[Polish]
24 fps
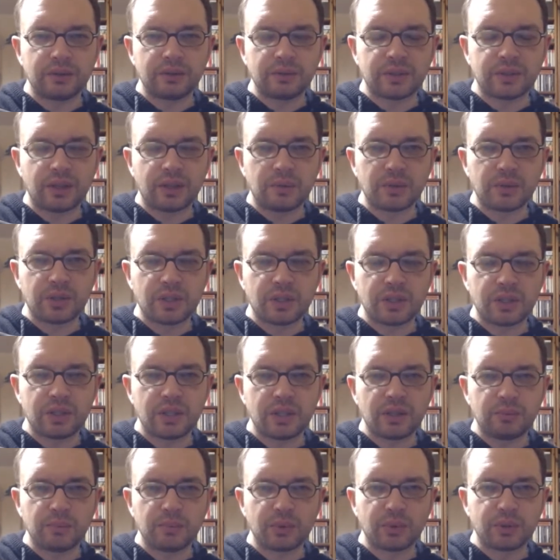całe
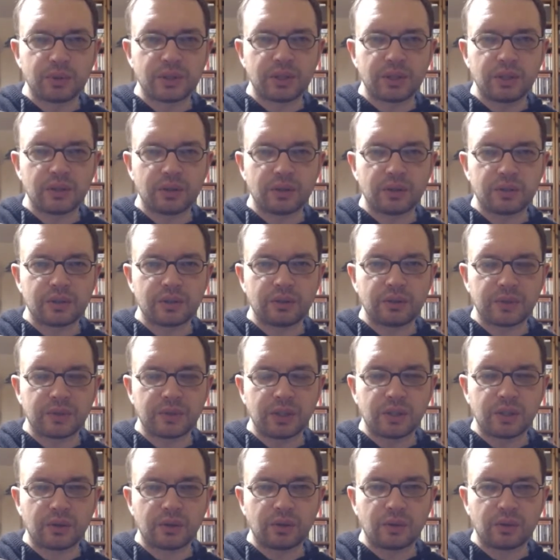życie mózgi rosną
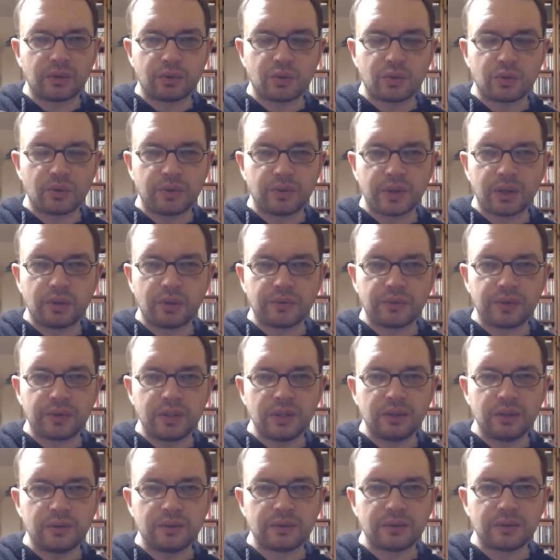tylko
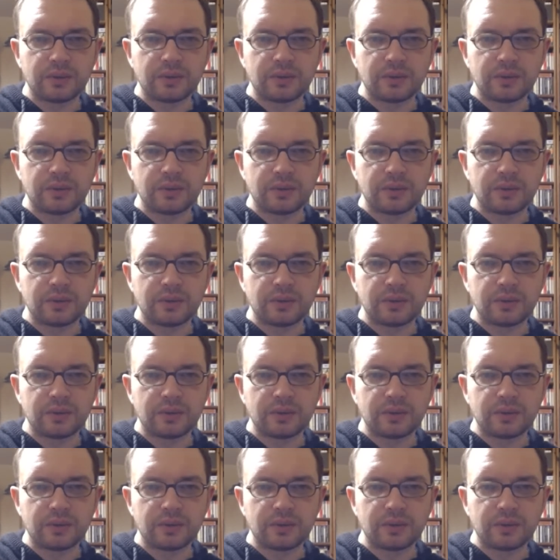człowiekowi